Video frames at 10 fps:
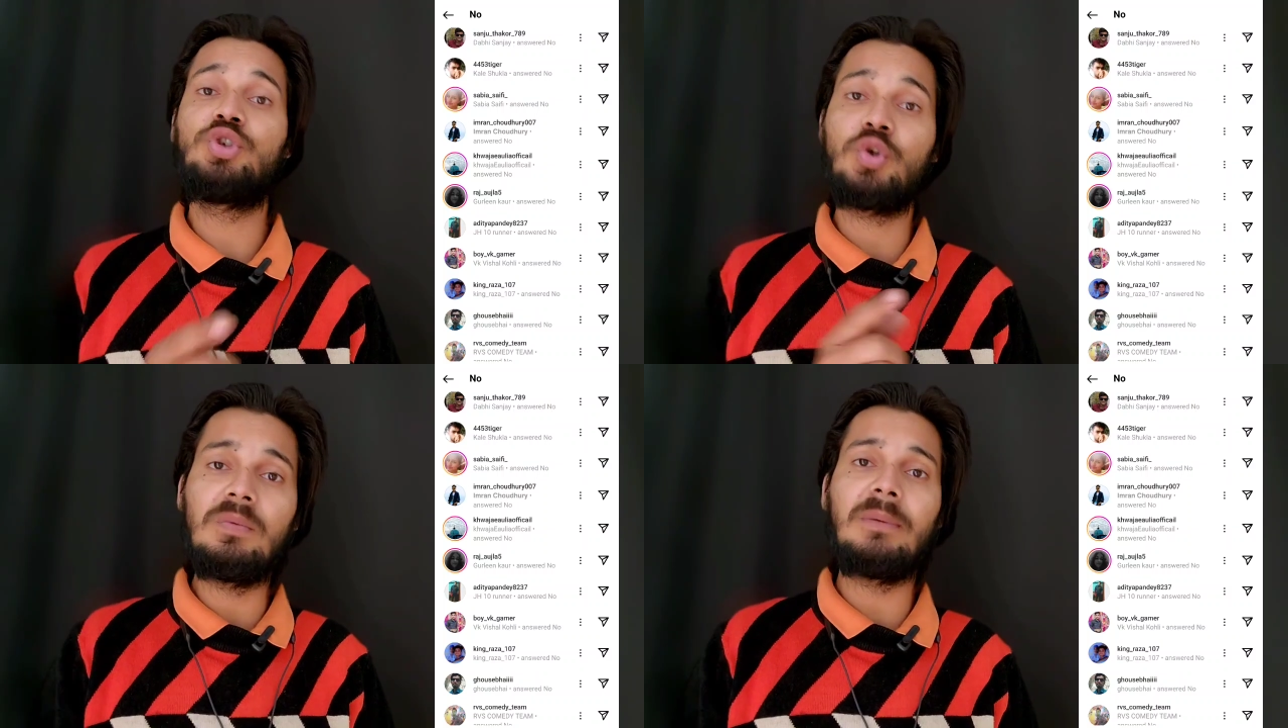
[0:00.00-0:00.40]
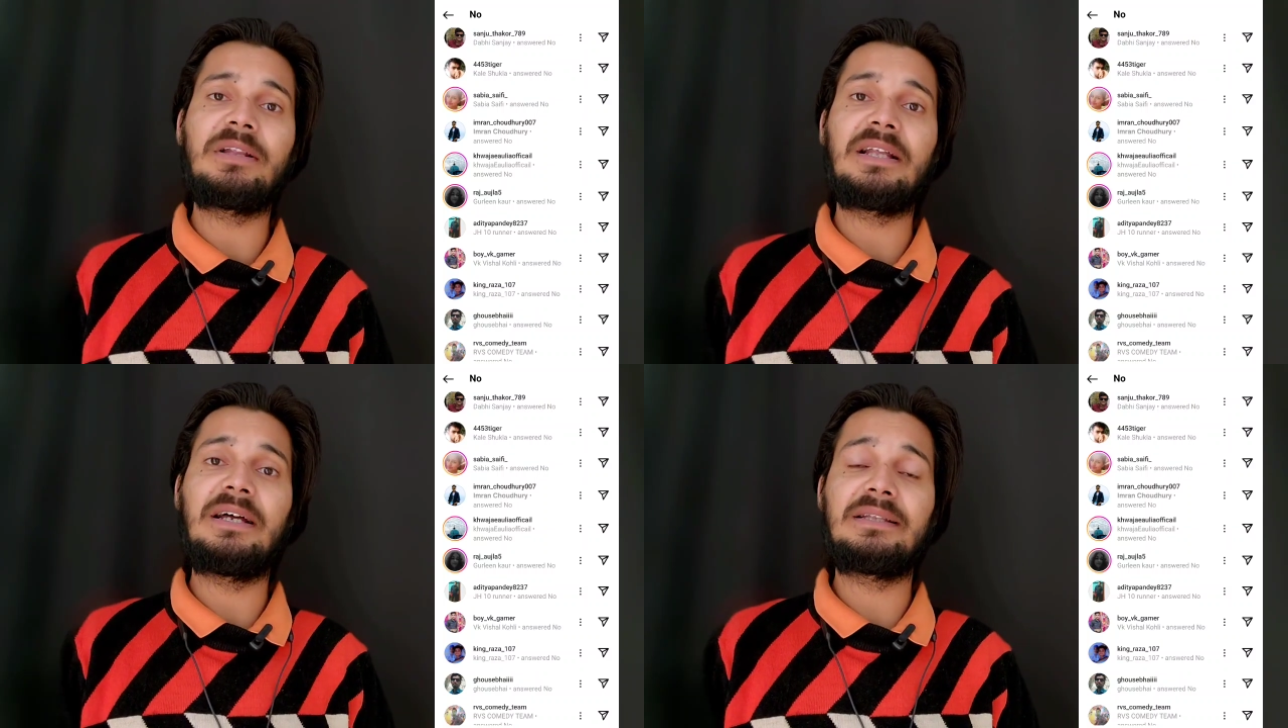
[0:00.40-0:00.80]
शुरू में
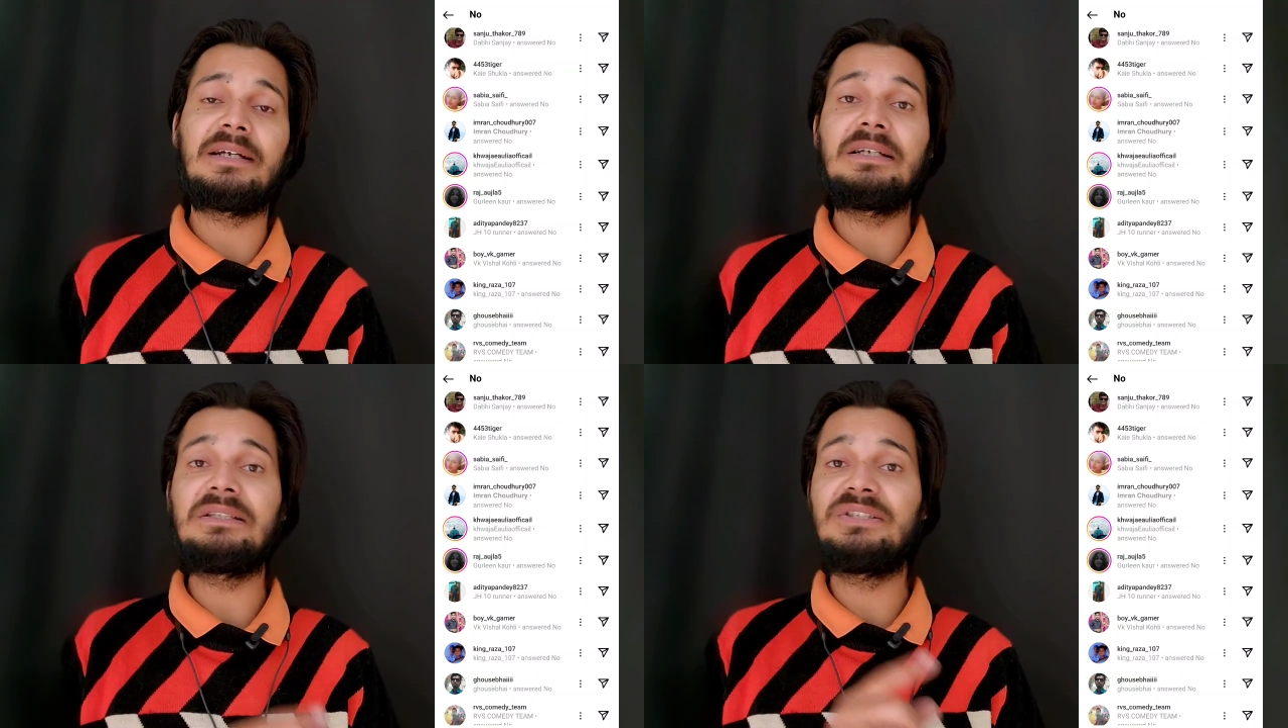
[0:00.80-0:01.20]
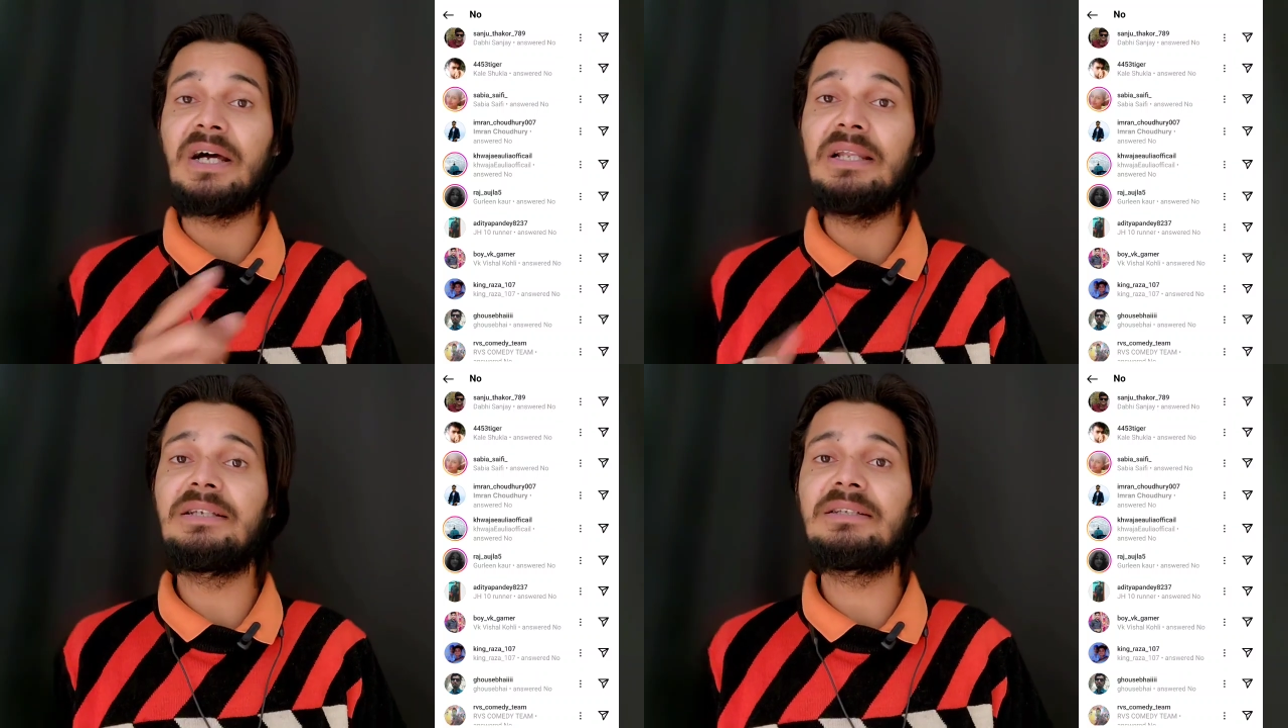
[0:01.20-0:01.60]
बताया था कि
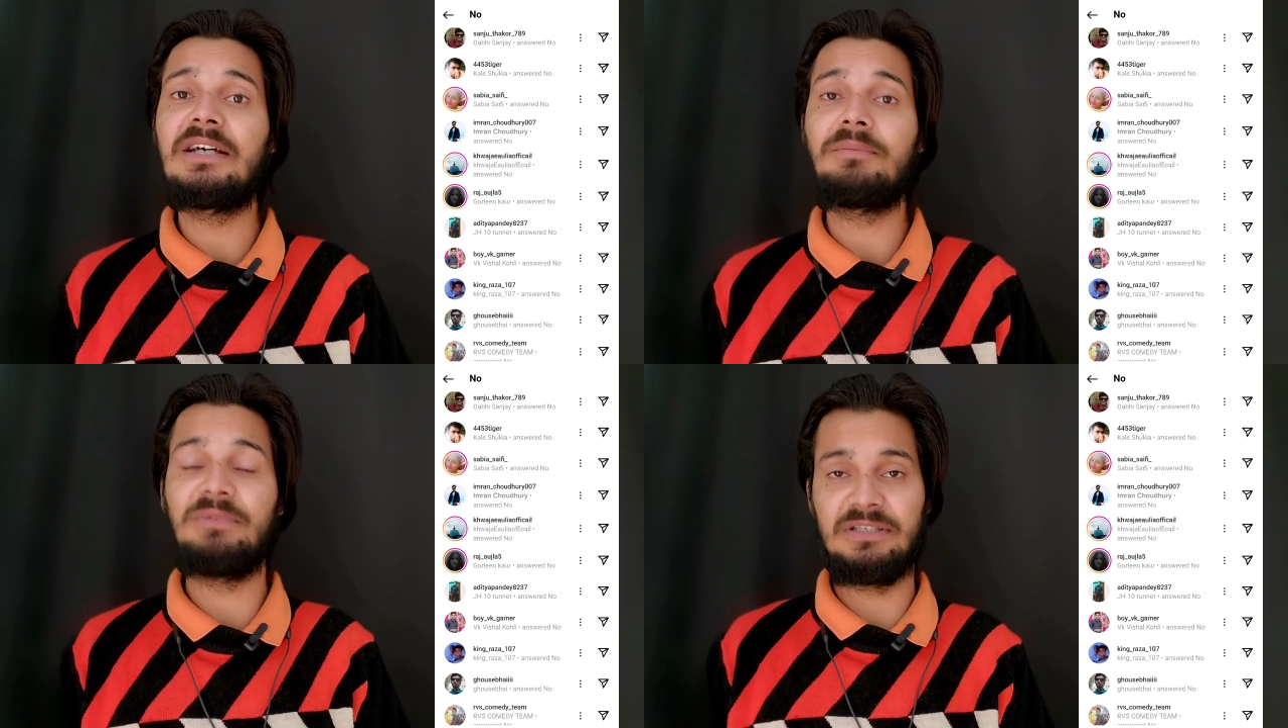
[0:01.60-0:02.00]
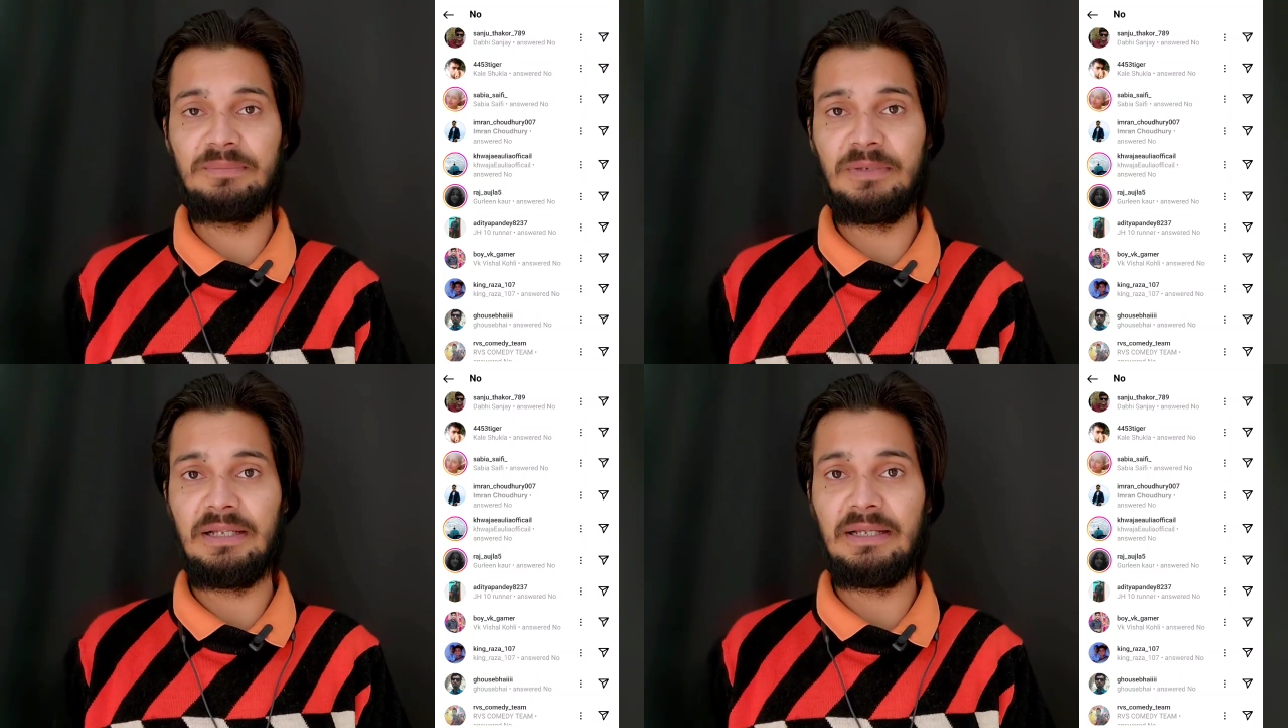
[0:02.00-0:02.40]
चालीस हज़ार मिनट्स
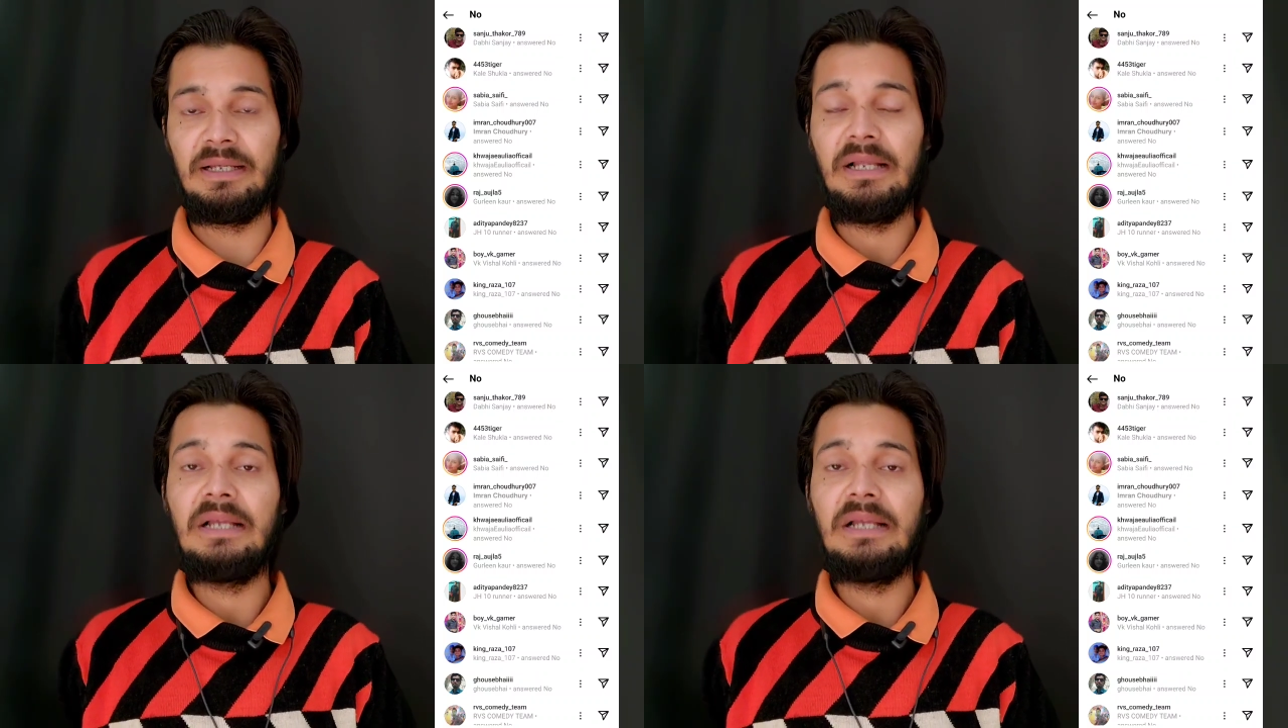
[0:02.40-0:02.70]
मिले हैं